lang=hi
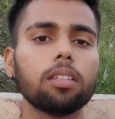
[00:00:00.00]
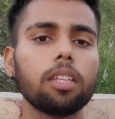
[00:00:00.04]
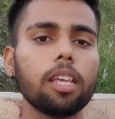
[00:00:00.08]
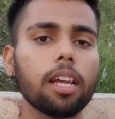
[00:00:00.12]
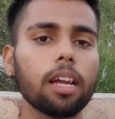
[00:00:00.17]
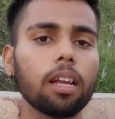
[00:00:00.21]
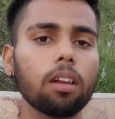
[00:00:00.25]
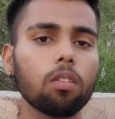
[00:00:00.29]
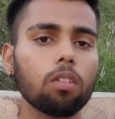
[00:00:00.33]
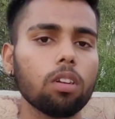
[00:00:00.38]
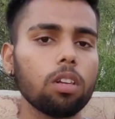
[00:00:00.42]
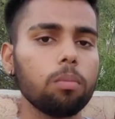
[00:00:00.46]

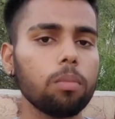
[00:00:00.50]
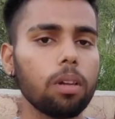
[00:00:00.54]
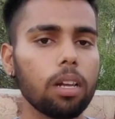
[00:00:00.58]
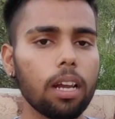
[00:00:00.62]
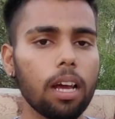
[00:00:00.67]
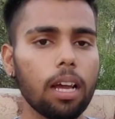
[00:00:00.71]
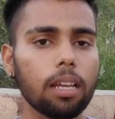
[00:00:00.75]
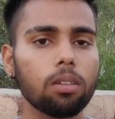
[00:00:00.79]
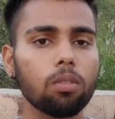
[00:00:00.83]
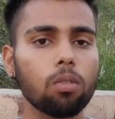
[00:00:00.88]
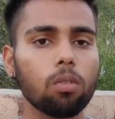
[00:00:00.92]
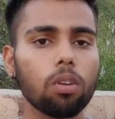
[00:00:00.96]
देखने को नहीं मिल
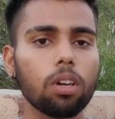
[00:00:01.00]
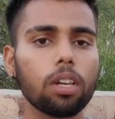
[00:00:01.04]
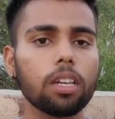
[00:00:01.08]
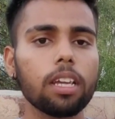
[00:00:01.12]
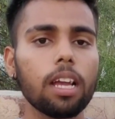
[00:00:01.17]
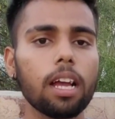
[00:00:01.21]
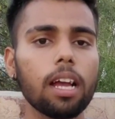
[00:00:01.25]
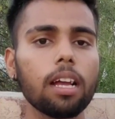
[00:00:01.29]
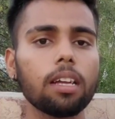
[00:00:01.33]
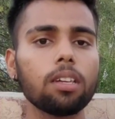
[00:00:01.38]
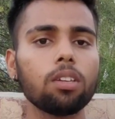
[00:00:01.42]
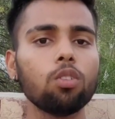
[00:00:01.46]
रहा है जो
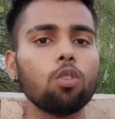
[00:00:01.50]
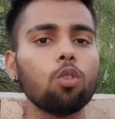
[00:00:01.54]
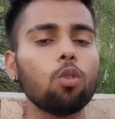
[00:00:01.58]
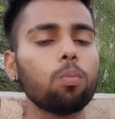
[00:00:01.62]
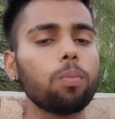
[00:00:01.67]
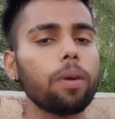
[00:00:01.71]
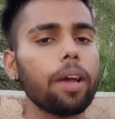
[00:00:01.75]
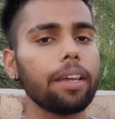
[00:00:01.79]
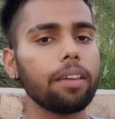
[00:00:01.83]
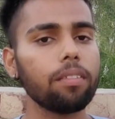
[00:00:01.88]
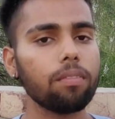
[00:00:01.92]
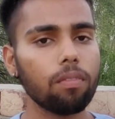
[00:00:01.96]
कि है यू
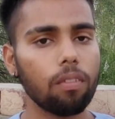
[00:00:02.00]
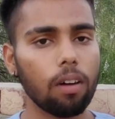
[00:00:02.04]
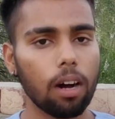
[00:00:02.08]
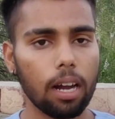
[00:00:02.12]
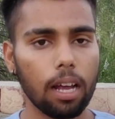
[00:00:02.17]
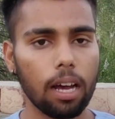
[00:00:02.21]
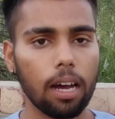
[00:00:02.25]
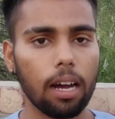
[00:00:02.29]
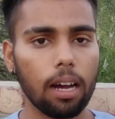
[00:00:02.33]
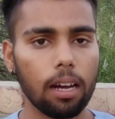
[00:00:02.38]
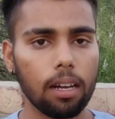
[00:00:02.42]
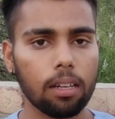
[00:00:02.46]

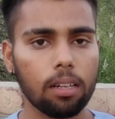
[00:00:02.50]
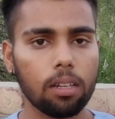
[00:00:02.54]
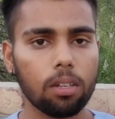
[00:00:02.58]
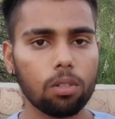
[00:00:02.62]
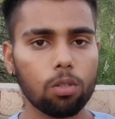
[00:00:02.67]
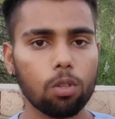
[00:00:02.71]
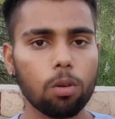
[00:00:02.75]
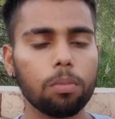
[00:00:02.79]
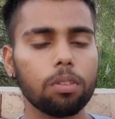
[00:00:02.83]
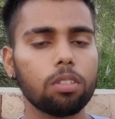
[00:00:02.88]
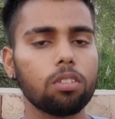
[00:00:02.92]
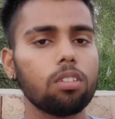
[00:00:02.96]
वाला
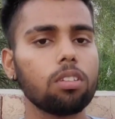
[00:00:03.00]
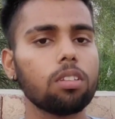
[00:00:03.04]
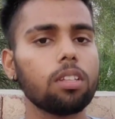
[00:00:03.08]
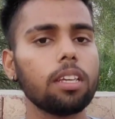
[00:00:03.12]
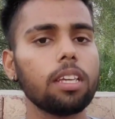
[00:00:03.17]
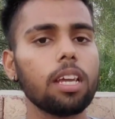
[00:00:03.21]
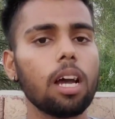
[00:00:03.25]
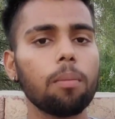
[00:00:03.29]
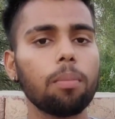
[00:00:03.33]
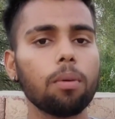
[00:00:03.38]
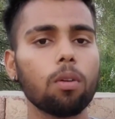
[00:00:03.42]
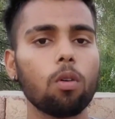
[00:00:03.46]
जो हमें सीधा
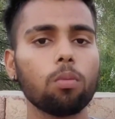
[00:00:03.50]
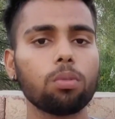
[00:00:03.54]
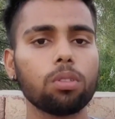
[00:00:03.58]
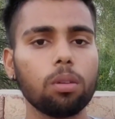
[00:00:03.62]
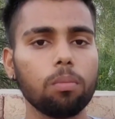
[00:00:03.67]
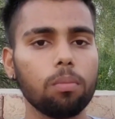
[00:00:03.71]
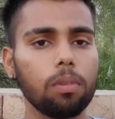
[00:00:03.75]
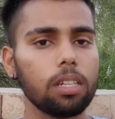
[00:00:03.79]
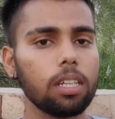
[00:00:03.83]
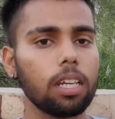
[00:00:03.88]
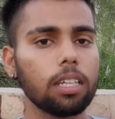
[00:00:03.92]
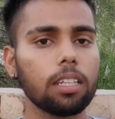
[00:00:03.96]
यहाँ पर
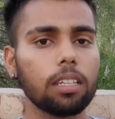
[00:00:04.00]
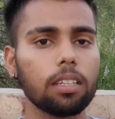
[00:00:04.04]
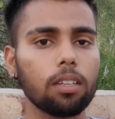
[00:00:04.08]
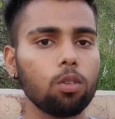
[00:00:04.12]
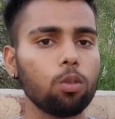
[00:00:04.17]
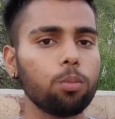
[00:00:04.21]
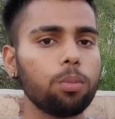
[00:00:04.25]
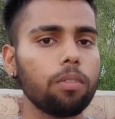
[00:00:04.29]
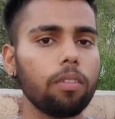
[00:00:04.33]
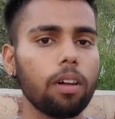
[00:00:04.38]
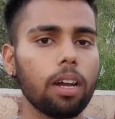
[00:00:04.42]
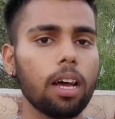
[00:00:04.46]
ऑप्शन मिल जाता था
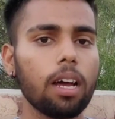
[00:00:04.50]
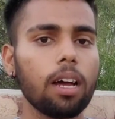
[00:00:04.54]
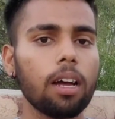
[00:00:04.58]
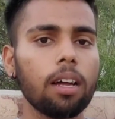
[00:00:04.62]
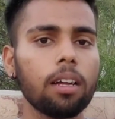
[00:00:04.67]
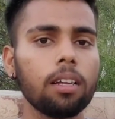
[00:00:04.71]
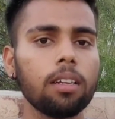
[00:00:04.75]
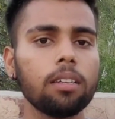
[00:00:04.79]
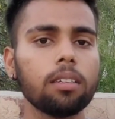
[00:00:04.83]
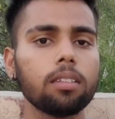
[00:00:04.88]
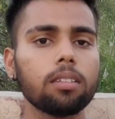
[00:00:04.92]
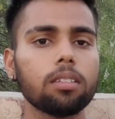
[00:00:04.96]
यू वाला
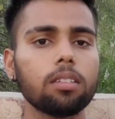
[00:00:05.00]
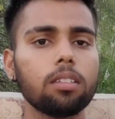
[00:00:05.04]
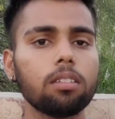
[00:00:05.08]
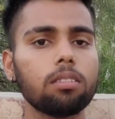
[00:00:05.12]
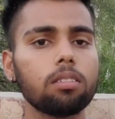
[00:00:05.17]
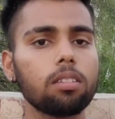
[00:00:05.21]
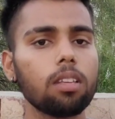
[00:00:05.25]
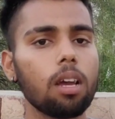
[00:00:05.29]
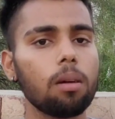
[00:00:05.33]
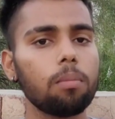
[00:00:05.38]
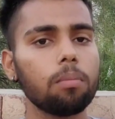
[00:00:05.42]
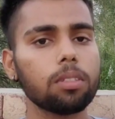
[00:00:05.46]

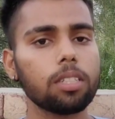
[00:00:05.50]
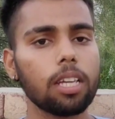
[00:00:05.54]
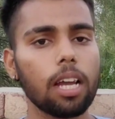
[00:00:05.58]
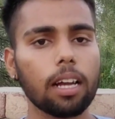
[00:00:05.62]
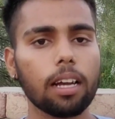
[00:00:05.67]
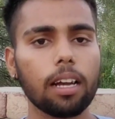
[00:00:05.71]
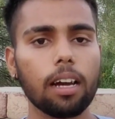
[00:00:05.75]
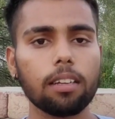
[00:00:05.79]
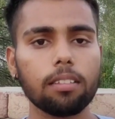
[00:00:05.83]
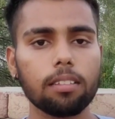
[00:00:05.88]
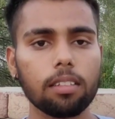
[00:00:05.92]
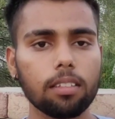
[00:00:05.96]
जिससे हम
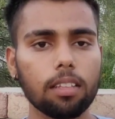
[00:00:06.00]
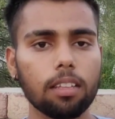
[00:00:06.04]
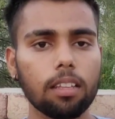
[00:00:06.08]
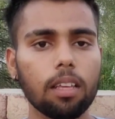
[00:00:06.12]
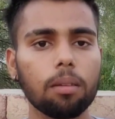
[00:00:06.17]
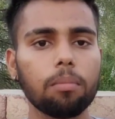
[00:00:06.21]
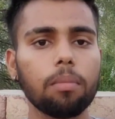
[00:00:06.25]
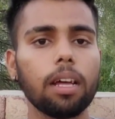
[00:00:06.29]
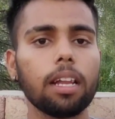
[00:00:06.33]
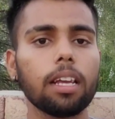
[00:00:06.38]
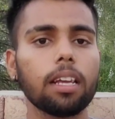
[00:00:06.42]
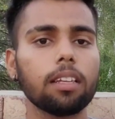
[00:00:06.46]
चेक कर सकते थे
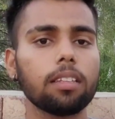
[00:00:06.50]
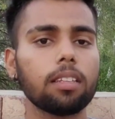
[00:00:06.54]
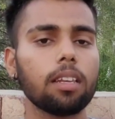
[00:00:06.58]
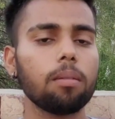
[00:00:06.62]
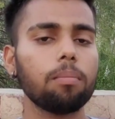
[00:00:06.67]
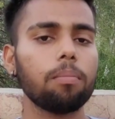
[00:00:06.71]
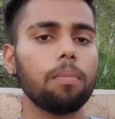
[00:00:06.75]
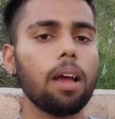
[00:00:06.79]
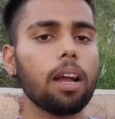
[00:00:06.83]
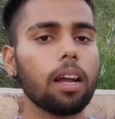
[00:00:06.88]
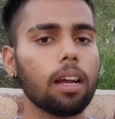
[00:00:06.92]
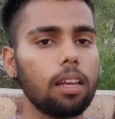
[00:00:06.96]
कि हमारे
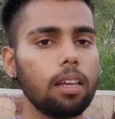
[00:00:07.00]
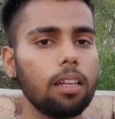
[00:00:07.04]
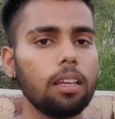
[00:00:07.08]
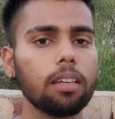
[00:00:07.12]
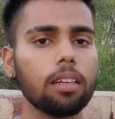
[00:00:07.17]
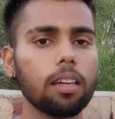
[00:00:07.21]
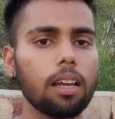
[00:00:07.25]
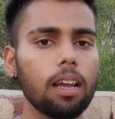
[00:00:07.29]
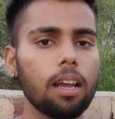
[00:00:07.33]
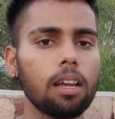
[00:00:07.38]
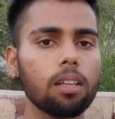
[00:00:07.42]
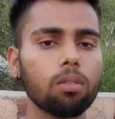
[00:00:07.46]
कितने बैंक
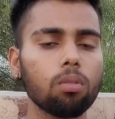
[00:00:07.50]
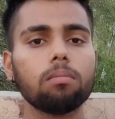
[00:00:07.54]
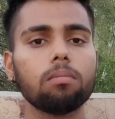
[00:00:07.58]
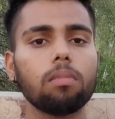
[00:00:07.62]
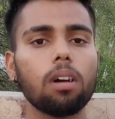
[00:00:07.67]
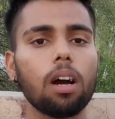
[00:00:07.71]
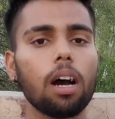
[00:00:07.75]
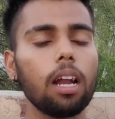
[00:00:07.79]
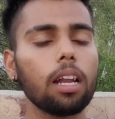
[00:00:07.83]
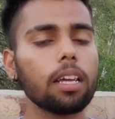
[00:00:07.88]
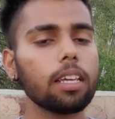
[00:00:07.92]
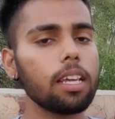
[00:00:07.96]
लिंक हैं
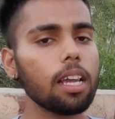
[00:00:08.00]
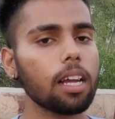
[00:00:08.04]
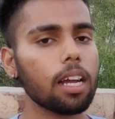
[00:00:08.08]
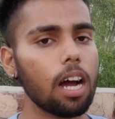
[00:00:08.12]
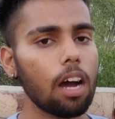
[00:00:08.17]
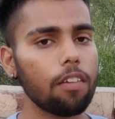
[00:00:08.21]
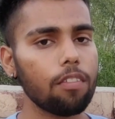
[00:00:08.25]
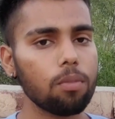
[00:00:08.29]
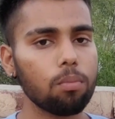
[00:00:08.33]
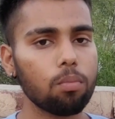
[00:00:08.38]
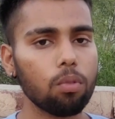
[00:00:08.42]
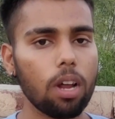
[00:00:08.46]
हालांकि ये
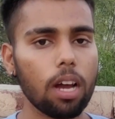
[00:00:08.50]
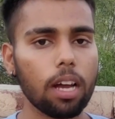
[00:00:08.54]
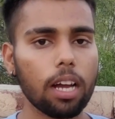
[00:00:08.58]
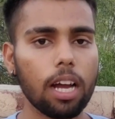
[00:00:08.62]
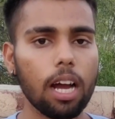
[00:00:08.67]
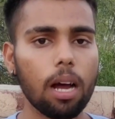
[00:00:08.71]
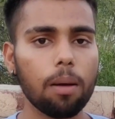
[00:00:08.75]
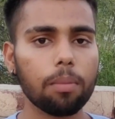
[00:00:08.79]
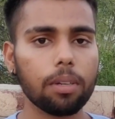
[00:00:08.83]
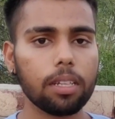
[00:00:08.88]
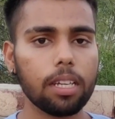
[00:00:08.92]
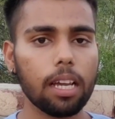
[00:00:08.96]
काफ़ी बुरा
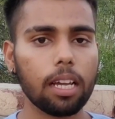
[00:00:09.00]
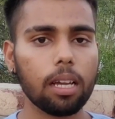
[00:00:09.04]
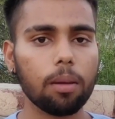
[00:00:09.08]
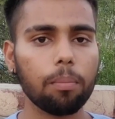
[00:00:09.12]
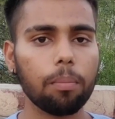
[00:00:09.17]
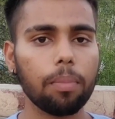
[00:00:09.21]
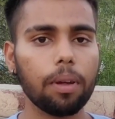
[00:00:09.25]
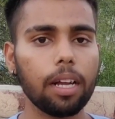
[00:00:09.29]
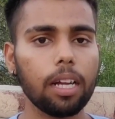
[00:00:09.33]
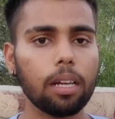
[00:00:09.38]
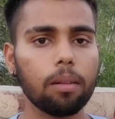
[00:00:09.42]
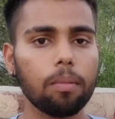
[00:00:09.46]
काम किया कि
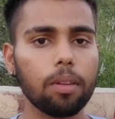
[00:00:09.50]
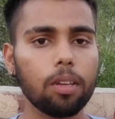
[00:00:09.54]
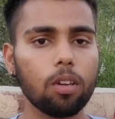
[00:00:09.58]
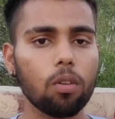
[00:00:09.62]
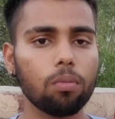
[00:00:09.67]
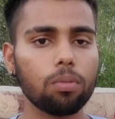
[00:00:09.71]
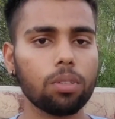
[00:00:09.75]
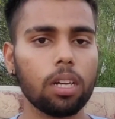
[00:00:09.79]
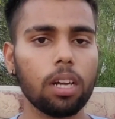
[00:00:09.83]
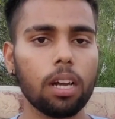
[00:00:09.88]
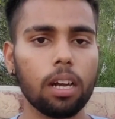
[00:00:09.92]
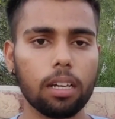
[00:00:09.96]
पेड ने
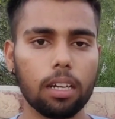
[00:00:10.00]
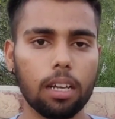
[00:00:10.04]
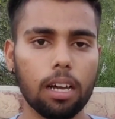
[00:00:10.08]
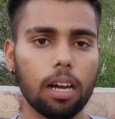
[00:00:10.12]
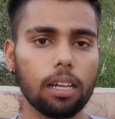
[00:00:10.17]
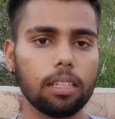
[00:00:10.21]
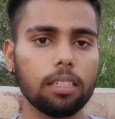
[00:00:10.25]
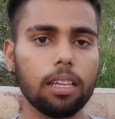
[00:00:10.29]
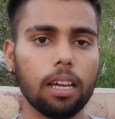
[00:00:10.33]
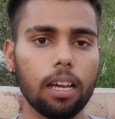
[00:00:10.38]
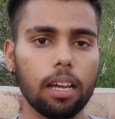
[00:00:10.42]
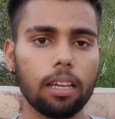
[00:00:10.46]
ऑप्शन
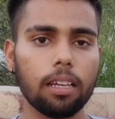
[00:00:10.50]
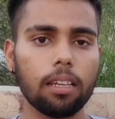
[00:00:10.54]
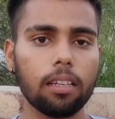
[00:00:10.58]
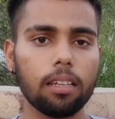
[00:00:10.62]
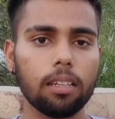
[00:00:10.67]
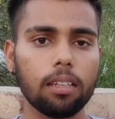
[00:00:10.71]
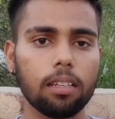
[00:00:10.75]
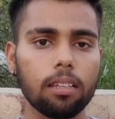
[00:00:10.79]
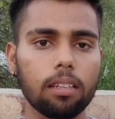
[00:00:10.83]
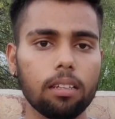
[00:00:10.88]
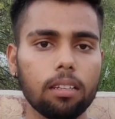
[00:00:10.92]
हटा दिया है